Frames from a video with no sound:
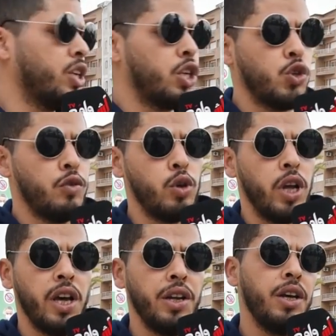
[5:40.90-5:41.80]
كتشوفوا
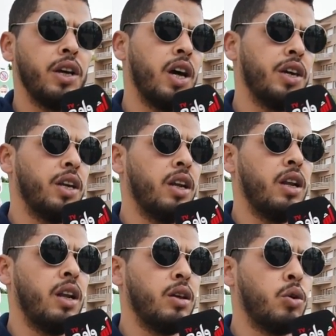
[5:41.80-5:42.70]
الان ها هي
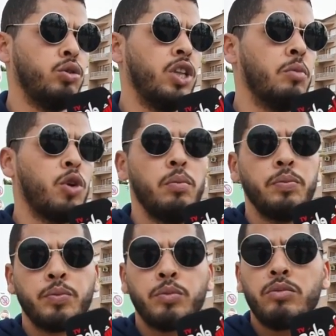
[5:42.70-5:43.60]
قدامكم
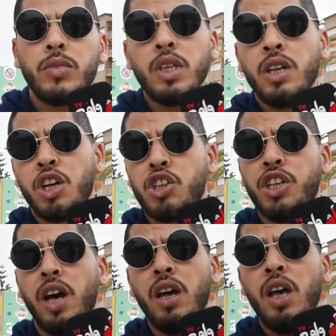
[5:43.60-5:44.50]

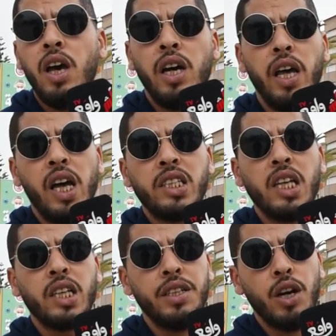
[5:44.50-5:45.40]
خرجنا على
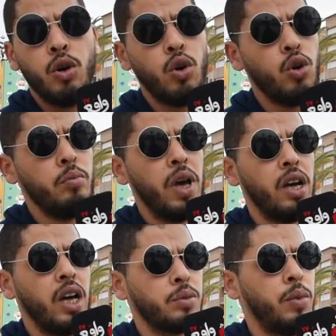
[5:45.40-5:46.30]
اساس انه
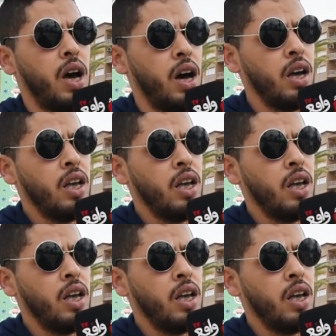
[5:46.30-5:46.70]
الماء اصبح